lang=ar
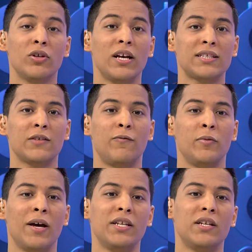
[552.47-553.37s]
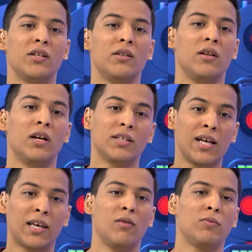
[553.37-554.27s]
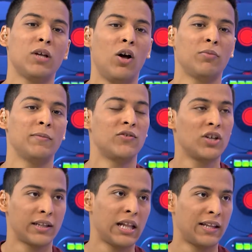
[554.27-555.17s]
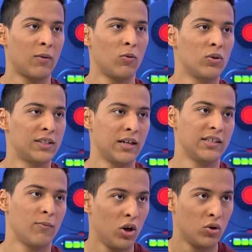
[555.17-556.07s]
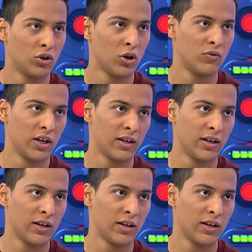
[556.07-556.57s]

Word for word: للاسف بما ان السايكل بتاعهم تبدا في شهر 3 من كل سنه اذا ما اعلنوا تو شهر